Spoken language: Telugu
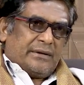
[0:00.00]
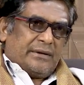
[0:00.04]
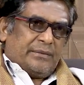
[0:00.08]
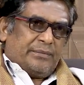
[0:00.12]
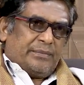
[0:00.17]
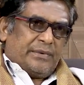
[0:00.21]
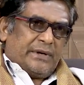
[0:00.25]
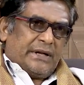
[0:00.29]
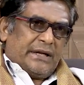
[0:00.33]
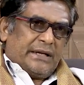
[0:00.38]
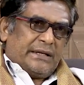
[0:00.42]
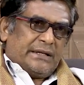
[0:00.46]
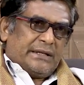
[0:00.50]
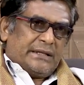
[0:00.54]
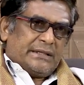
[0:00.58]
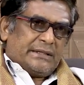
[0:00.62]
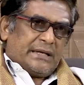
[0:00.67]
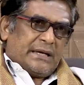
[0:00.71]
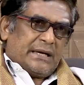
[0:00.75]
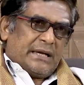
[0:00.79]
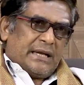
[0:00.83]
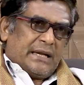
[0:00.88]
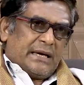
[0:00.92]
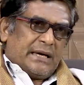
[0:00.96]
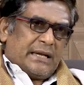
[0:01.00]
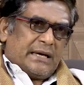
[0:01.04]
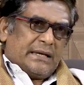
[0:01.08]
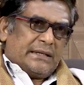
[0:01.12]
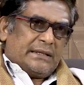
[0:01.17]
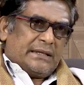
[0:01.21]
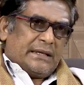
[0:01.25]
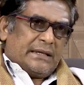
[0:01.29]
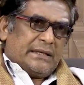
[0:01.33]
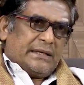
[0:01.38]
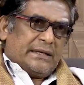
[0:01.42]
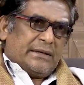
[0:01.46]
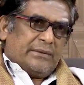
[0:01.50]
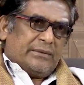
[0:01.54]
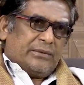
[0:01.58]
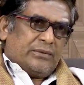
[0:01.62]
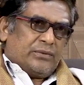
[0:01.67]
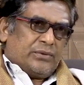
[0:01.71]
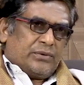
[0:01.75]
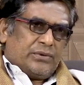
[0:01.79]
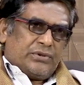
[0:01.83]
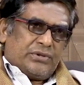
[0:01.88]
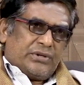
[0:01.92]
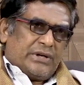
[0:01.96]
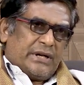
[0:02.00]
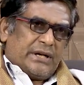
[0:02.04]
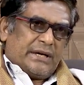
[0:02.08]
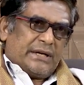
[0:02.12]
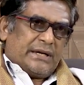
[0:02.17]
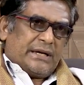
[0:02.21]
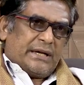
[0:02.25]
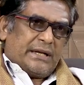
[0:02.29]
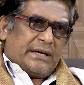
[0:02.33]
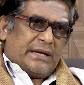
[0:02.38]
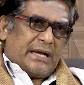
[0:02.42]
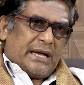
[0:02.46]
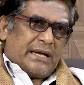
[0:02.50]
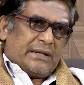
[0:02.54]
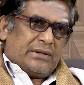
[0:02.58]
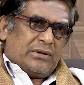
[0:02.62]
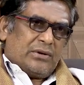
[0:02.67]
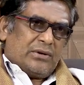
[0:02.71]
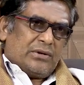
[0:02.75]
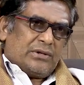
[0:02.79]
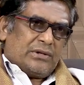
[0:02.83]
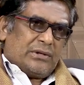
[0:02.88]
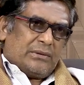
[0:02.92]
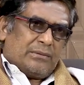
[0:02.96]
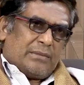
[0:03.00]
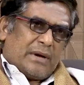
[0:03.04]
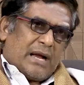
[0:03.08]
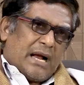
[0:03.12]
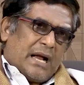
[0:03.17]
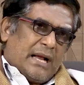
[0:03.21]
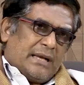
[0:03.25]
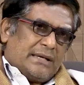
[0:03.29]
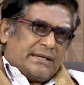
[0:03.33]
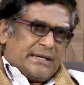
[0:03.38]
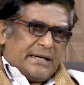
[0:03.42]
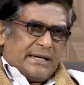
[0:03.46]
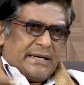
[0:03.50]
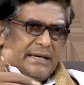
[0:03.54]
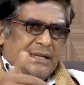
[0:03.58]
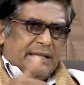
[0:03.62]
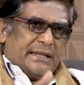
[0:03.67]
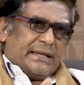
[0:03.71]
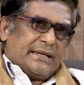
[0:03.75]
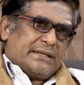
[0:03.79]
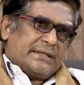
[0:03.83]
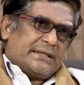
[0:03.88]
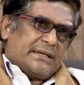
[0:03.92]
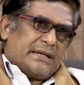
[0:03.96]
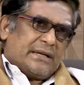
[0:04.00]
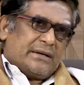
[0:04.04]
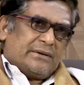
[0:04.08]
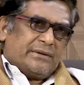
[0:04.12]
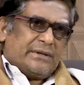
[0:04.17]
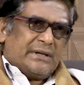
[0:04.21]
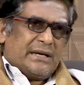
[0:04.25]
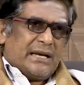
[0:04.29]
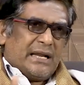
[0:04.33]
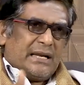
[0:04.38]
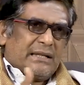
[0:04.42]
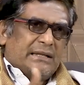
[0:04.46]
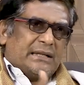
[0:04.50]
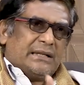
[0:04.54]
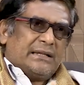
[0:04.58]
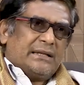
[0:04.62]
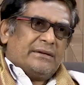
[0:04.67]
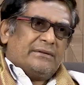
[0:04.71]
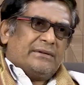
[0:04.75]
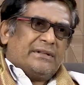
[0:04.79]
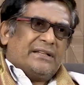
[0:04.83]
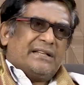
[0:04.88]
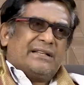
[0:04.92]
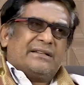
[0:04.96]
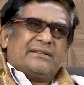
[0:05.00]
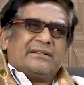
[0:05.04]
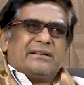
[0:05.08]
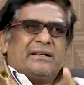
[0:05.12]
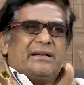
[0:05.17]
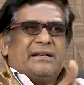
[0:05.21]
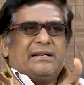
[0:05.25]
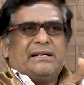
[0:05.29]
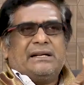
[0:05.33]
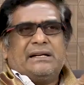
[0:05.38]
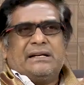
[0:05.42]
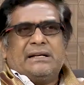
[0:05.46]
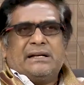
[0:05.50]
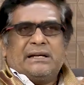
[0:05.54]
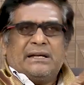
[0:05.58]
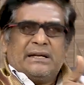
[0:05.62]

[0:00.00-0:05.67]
ఇప్పుడు ఏం చేశారు ఆ లలితాదేవిని ఉంచారు కానీ ఐదో రోజున మహాచండిని తెచ్చారు ఈ లలితాదేవిని తీసుకెళ్ళి